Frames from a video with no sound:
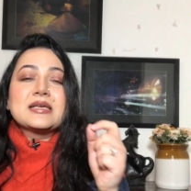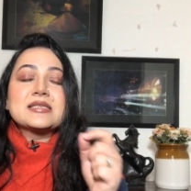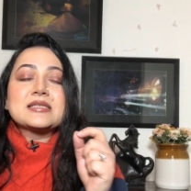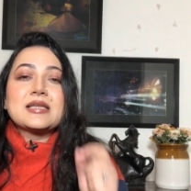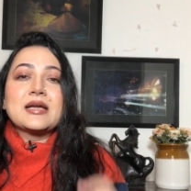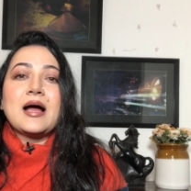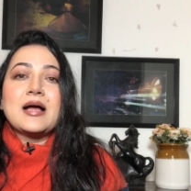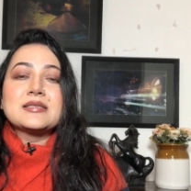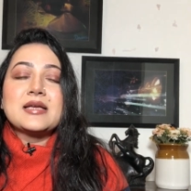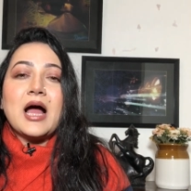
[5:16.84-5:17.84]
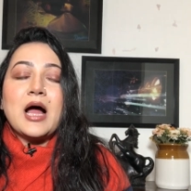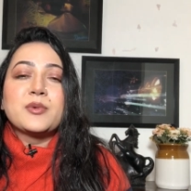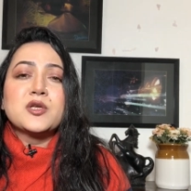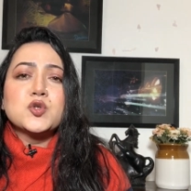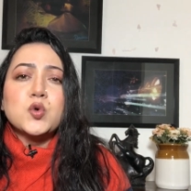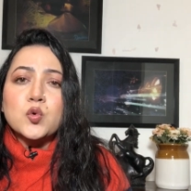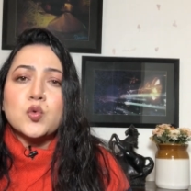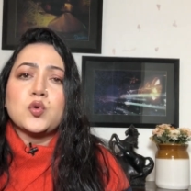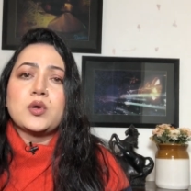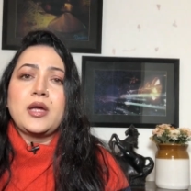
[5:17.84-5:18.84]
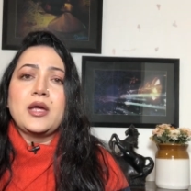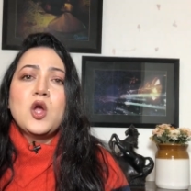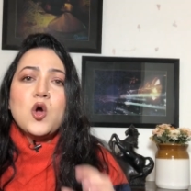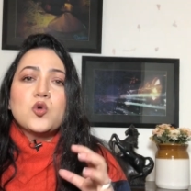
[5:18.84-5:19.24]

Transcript: किस तरह से आपके जो हुकूक हैं